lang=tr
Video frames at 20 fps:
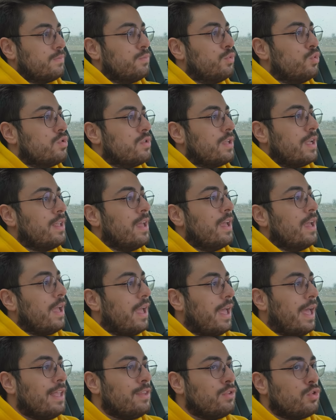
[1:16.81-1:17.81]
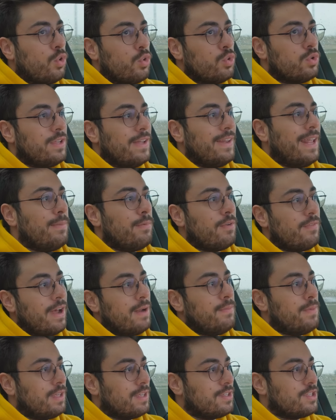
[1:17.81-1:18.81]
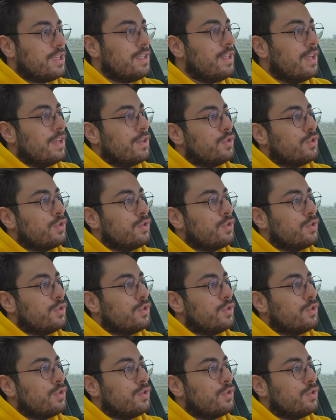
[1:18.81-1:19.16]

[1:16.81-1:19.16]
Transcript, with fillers: Bu yüzden en doğru deneyimi vermek için